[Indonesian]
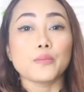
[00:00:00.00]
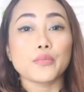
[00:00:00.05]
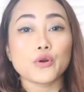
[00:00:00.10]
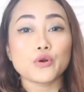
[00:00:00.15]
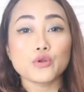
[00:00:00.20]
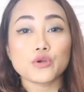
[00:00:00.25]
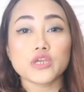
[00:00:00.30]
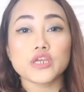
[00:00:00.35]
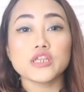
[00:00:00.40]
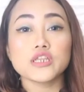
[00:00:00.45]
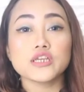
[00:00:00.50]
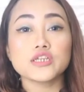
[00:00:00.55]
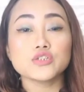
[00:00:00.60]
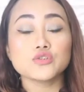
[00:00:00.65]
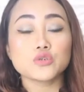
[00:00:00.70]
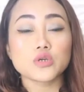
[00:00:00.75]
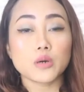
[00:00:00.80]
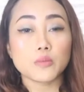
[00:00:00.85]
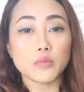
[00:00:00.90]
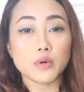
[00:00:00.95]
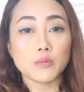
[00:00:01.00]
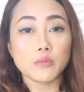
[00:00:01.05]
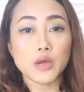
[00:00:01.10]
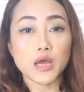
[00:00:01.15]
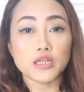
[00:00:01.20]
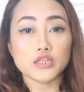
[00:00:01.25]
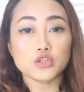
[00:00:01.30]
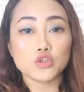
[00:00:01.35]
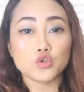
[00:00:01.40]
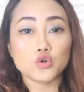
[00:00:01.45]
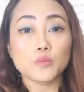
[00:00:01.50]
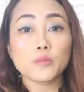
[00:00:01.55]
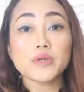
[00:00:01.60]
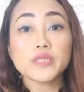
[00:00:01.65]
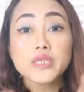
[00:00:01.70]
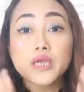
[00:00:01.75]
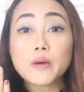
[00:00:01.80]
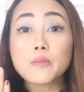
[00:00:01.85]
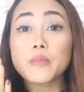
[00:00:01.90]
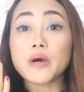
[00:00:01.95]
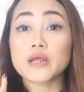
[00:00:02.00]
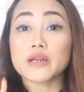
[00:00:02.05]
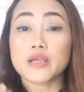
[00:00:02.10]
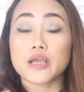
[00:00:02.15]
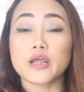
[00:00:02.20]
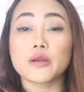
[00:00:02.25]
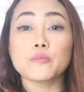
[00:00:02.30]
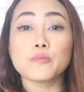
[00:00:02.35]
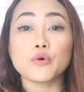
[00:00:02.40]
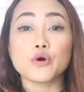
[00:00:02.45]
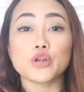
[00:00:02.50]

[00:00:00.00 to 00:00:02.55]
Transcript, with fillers: Produk ini juga membantu menyamarkan